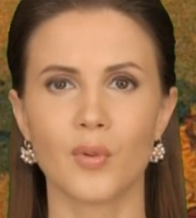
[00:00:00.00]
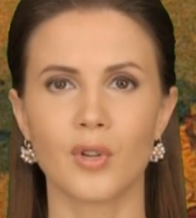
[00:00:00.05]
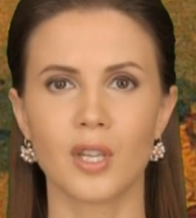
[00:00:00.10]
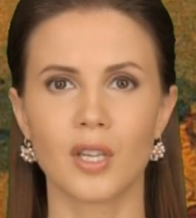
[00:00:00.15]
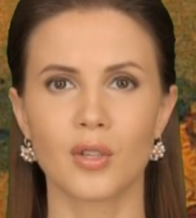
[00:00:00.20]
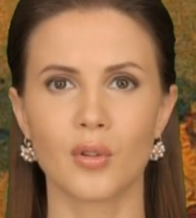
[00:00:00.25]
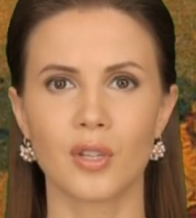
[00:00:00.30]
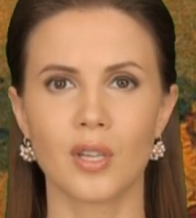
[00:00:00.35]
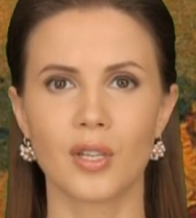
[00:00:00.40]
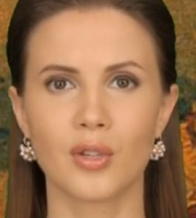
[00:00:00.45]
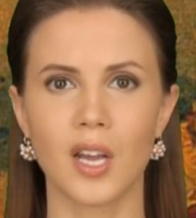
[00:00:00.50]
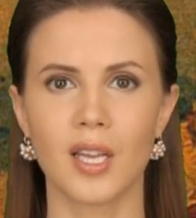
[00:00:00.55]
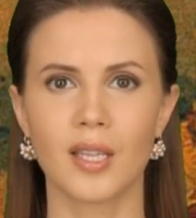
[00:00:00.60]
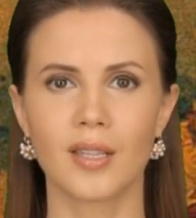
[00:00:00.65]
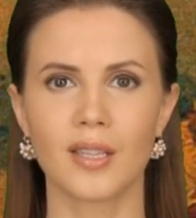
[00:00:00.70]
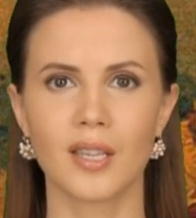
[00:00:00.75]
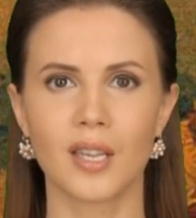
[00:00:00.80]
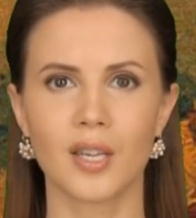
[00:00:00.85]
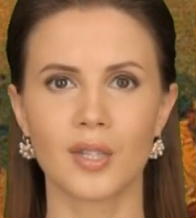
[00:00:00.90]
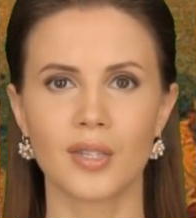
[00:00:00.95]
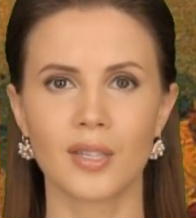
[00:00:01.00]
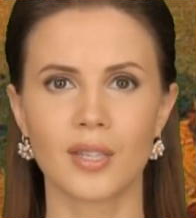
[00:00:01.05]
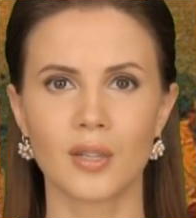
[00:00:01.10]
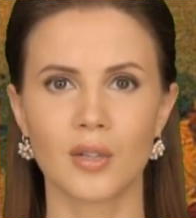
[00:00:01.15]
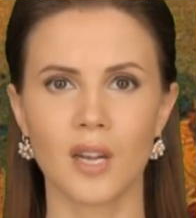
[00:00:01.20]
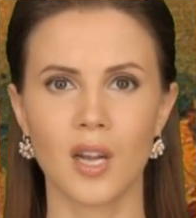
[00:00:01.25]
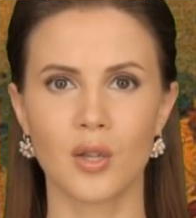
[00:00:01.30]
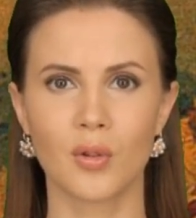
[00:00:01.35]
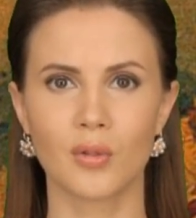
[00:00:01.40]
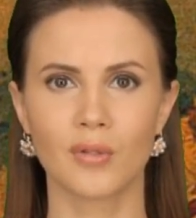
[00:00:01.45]
У него овальное
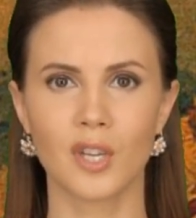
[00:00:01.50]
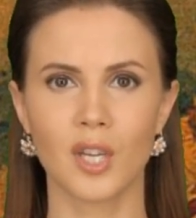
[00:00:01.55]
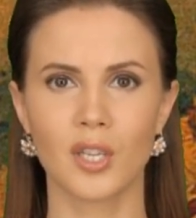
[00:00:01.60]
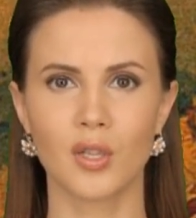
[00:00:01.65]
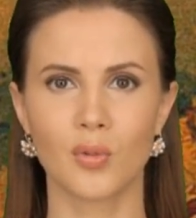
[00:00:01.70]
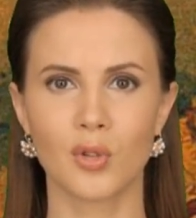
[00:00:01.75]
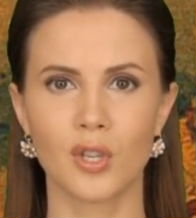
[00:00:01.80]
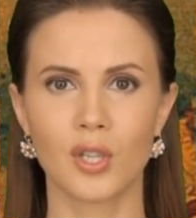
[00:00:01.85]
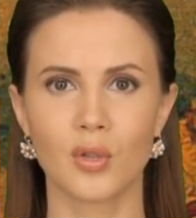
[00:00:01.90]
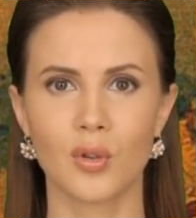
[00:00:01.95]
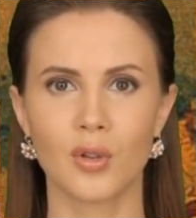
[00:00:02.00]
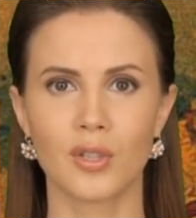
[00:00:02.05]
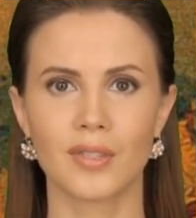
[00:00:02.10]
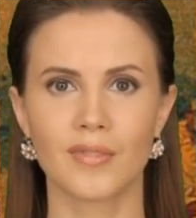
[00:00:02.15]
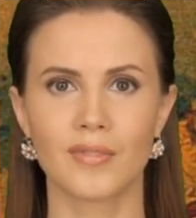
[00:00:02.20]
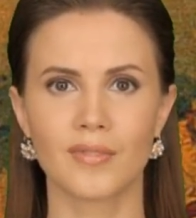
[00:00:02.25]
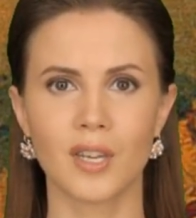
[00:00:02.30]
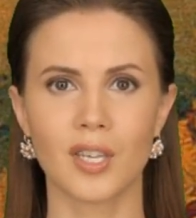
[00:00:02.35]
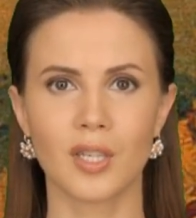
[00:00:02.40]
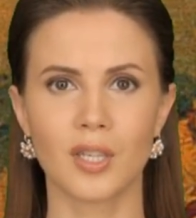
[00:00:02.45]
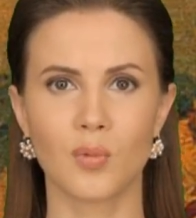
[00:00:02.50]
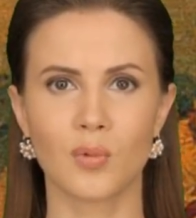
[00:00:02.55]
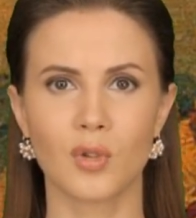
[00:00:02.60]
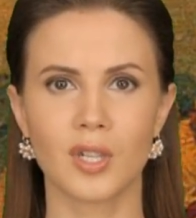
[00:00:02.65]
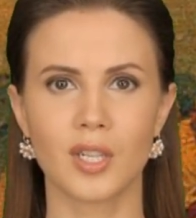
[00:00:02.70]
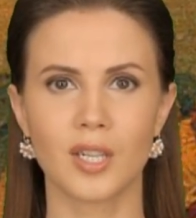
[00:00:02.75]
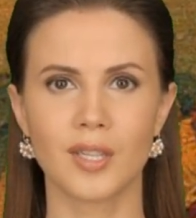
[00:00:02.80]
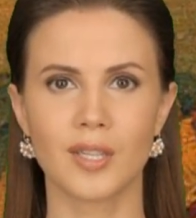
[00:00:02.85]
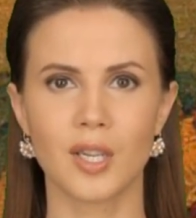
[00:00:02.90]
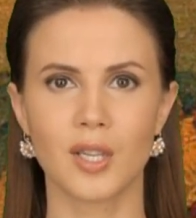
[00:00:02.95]
лицо, прямой нос,
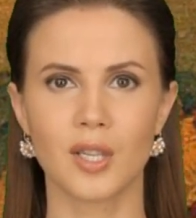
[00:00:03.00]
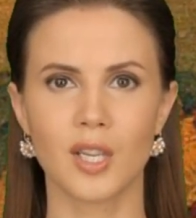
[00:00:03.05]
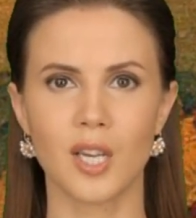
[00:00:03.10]
треугольный